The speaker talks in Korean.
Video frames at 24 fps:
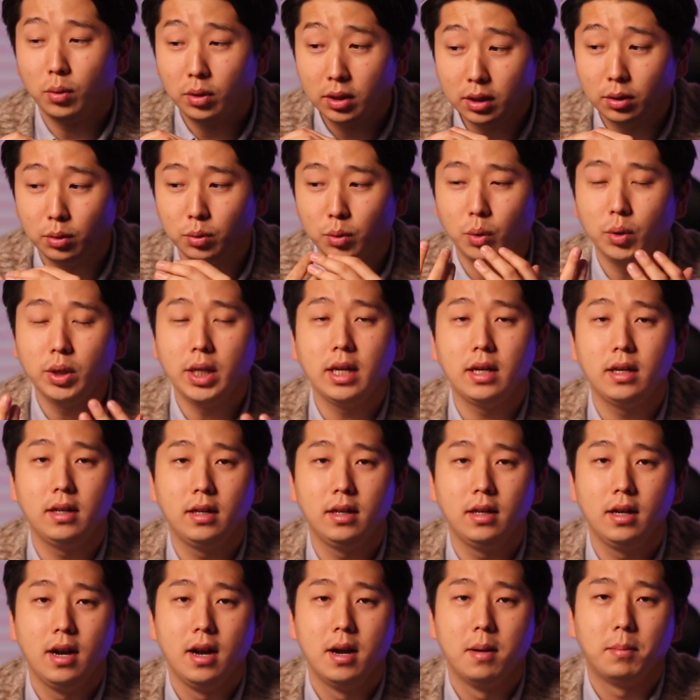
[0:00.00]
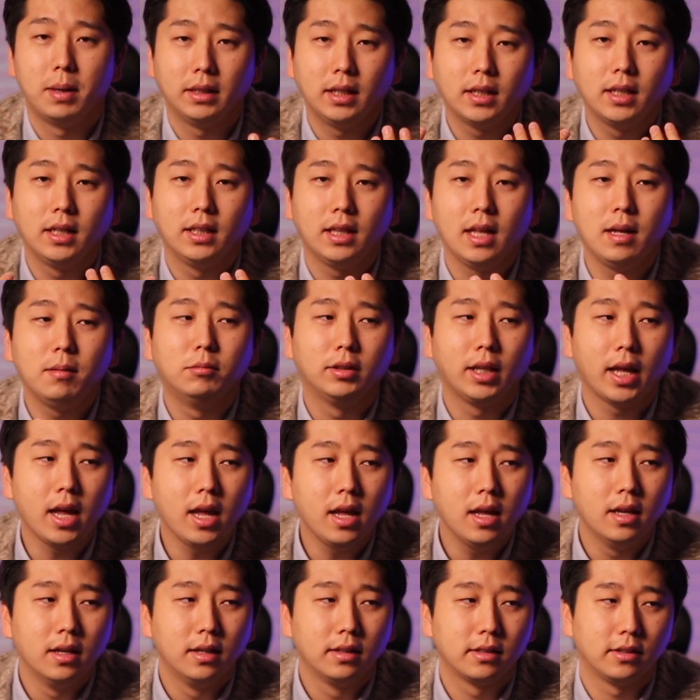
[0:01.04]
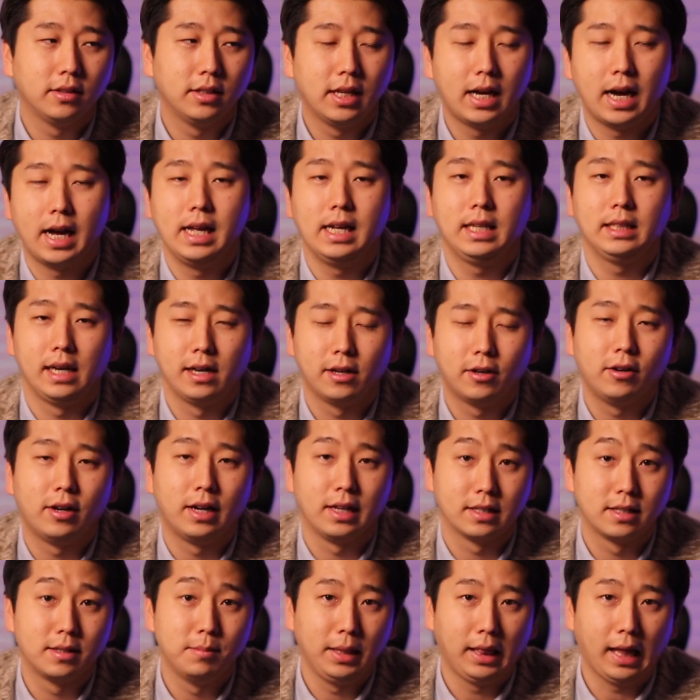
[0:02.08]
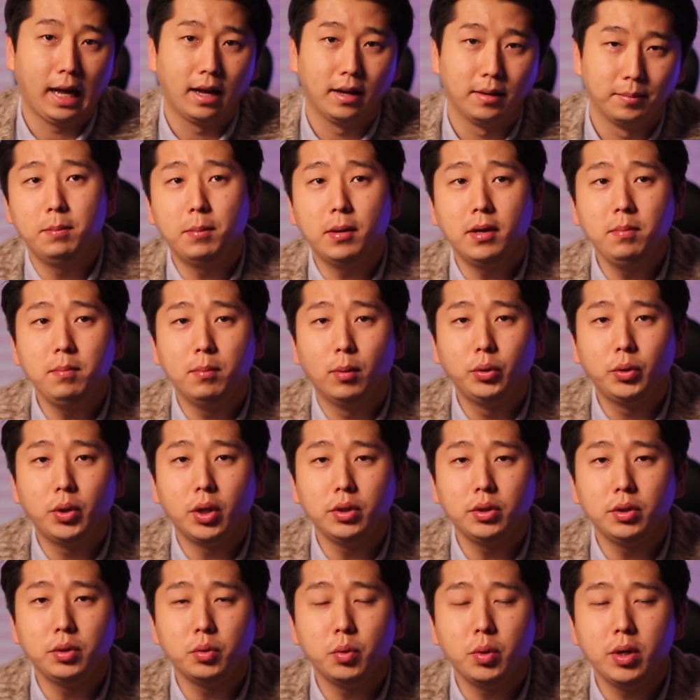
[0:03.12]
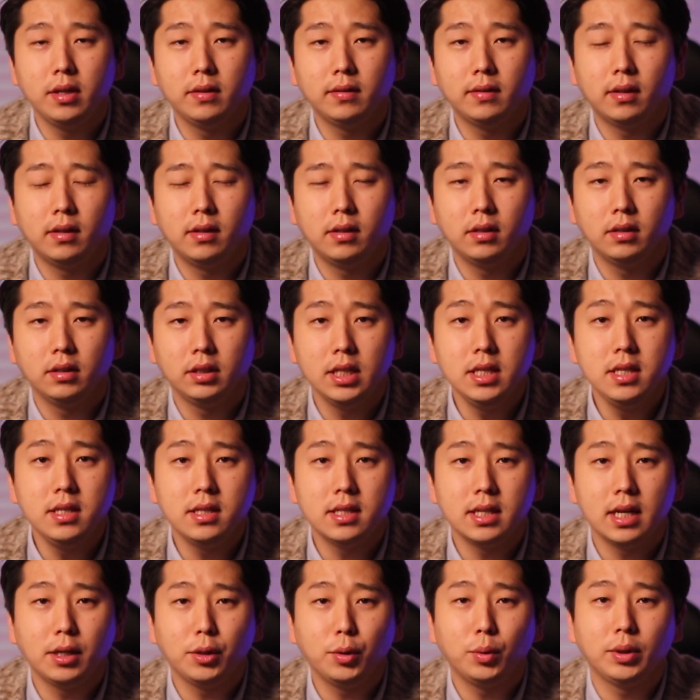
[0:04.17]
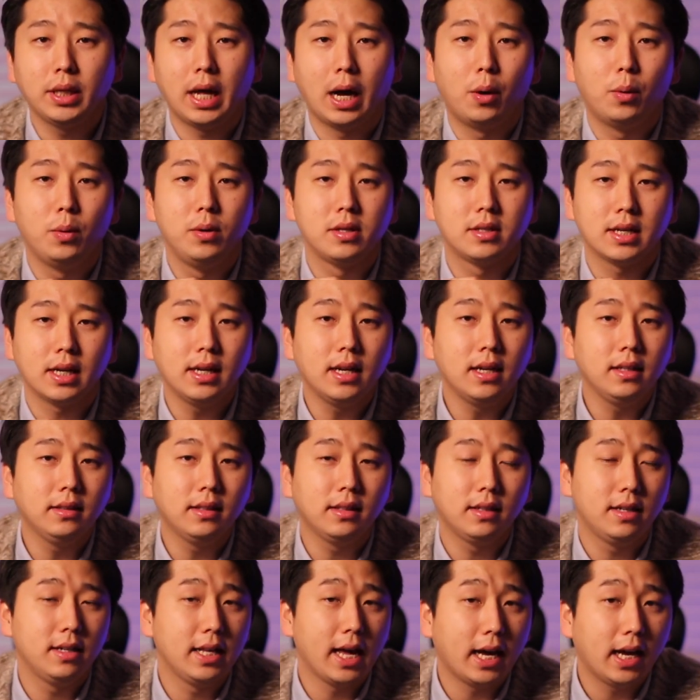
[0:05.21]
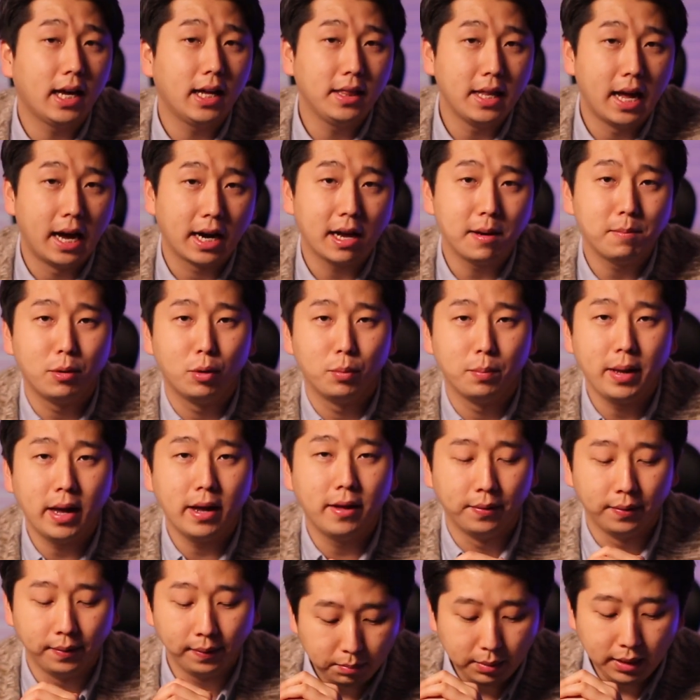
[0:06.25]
또, 그리고 초대를 받았기 때문에 저는 가야 될 것 같습니다. 이번 모터쇼에서 신차로 나올 차량들을 약간 알아보면